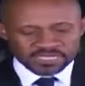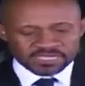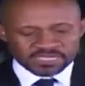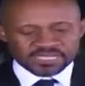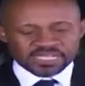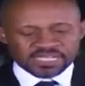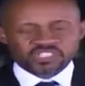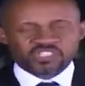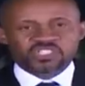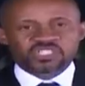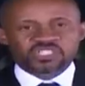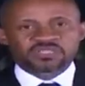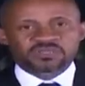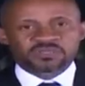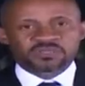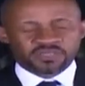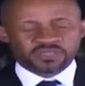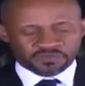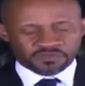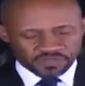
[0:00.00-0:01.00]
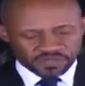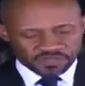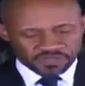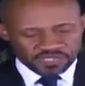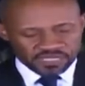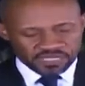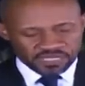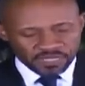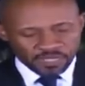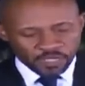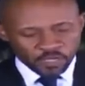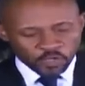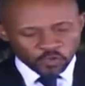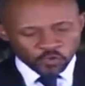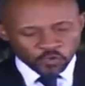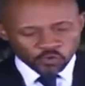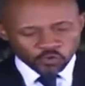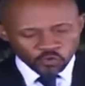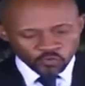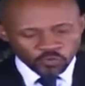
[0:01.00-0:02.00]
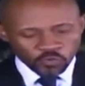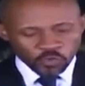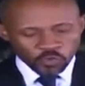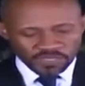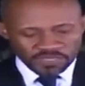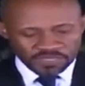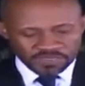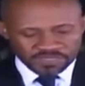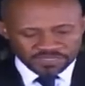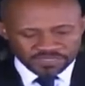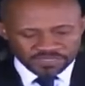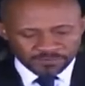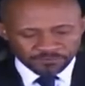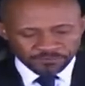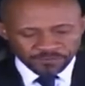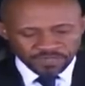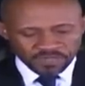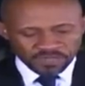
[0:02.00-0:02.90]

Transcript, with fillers: il s'agit d'éviter le double risque